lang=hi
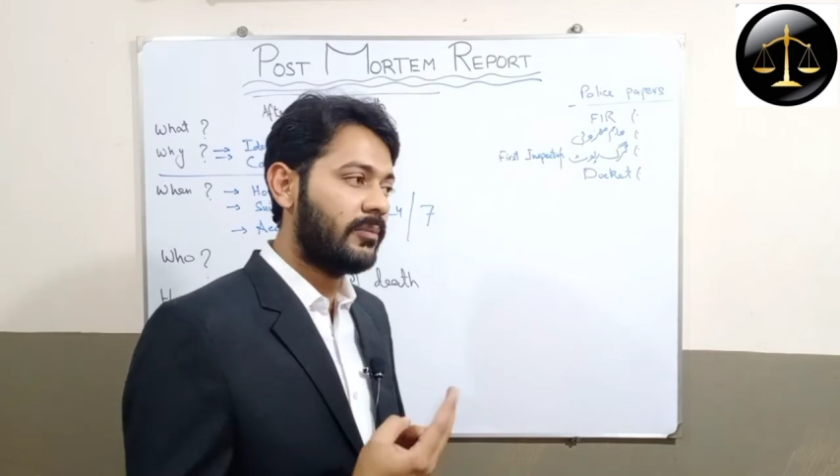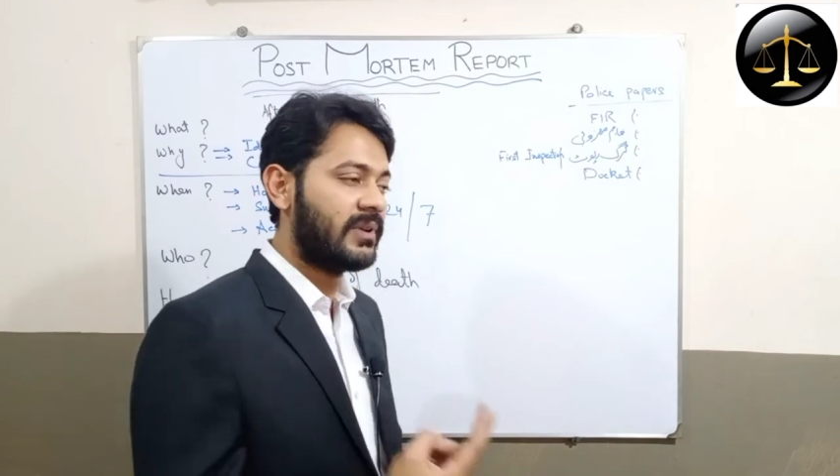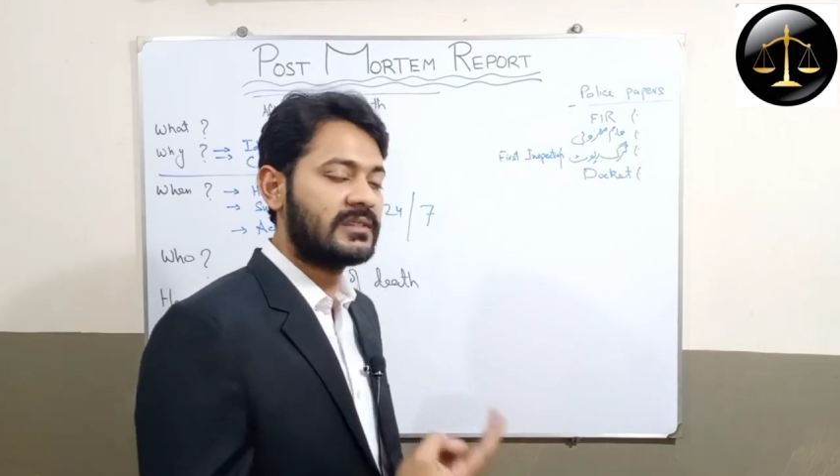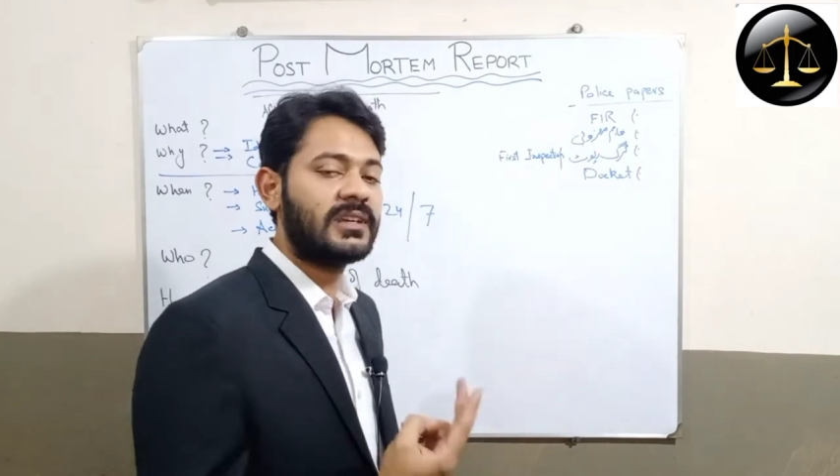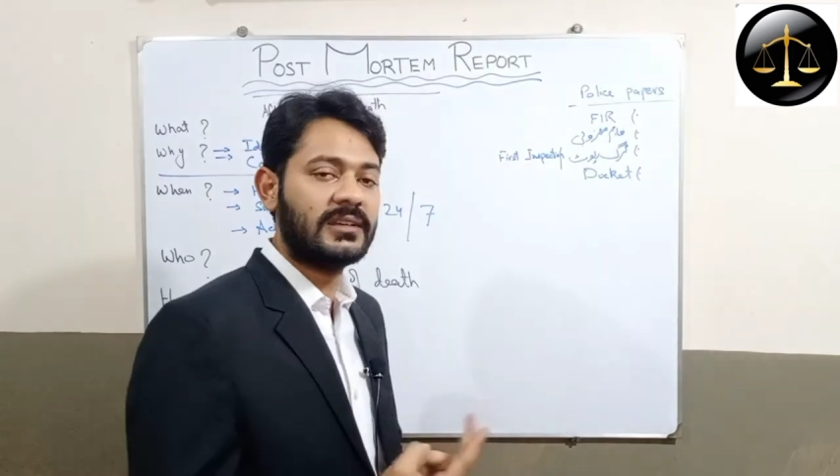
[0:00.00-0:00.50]

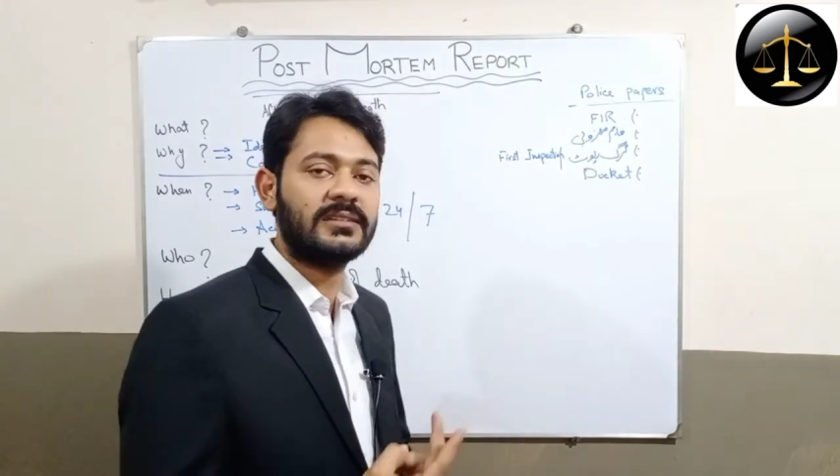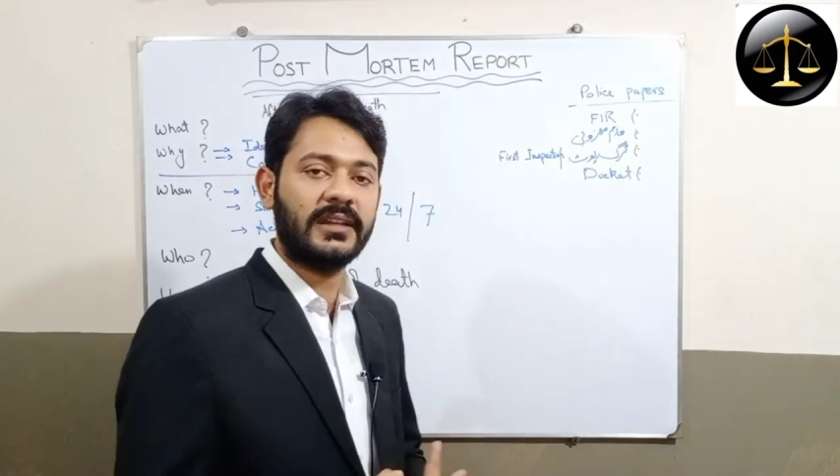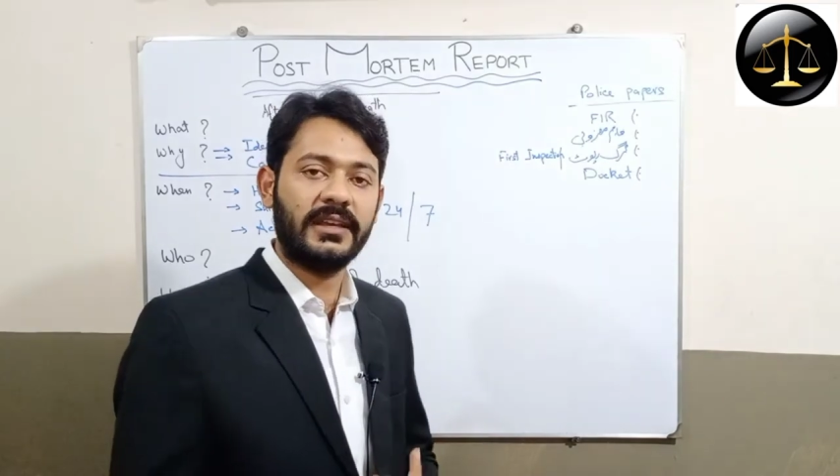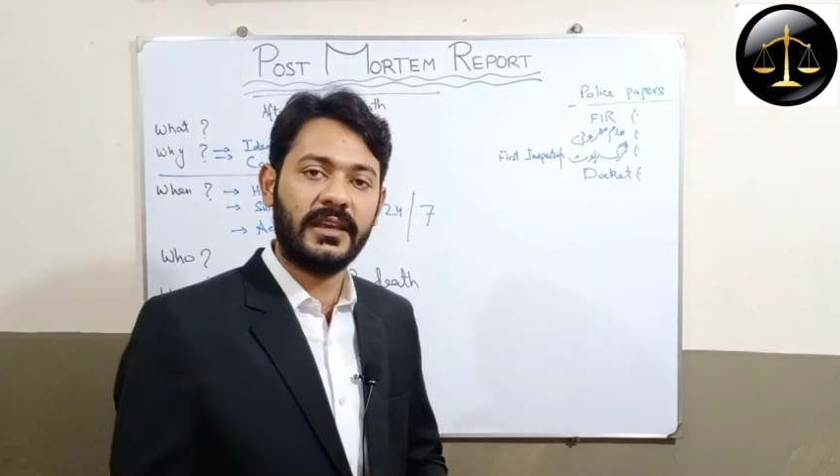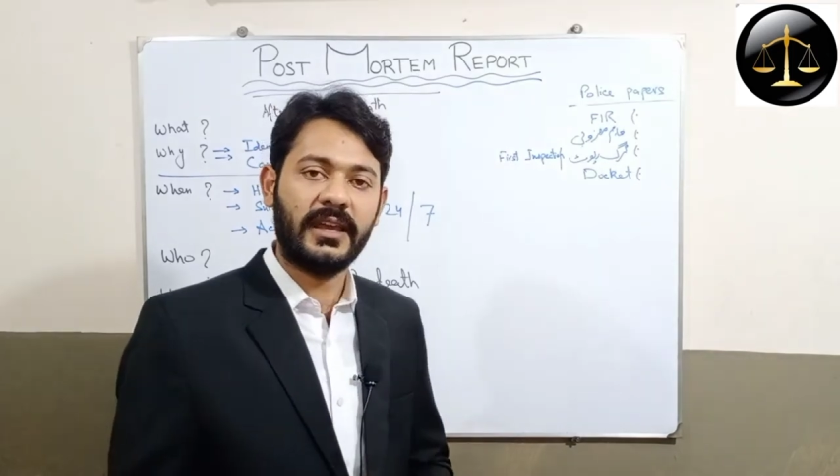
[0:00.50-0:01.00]
बेसिक
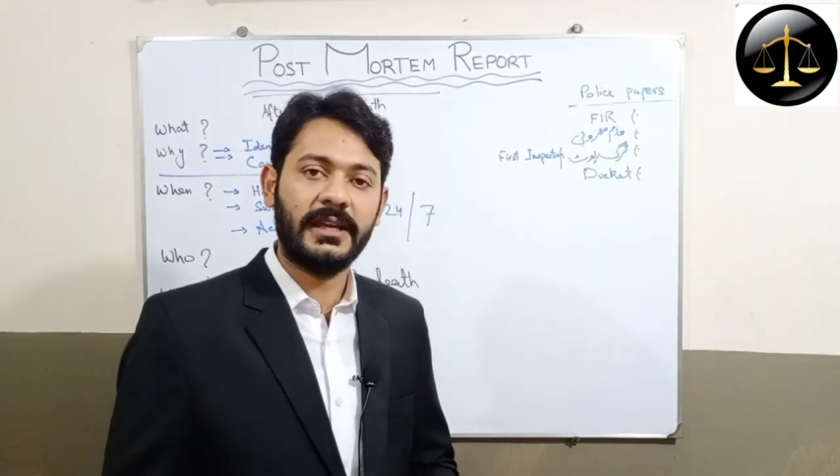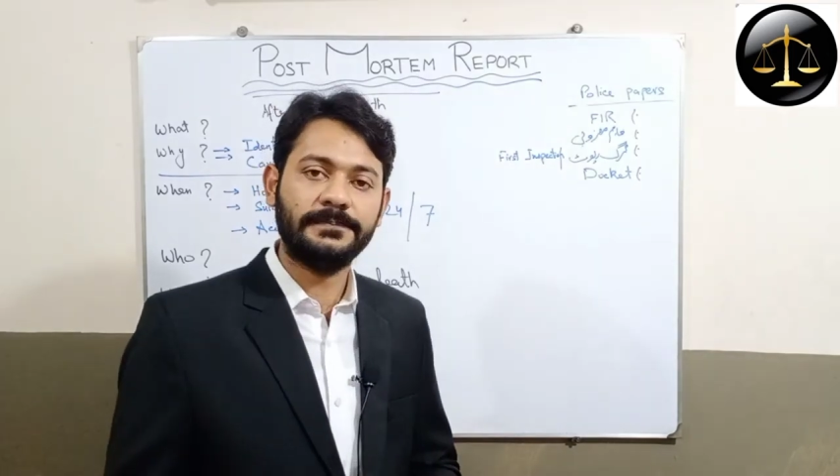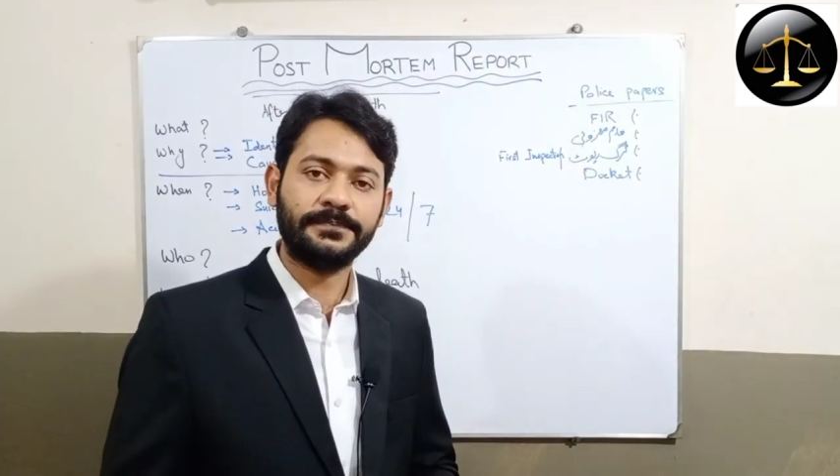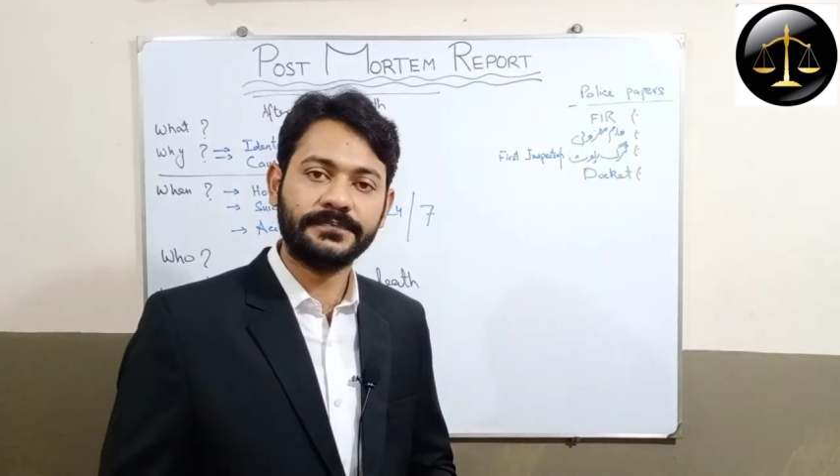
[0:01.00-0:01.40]
तरीके हैं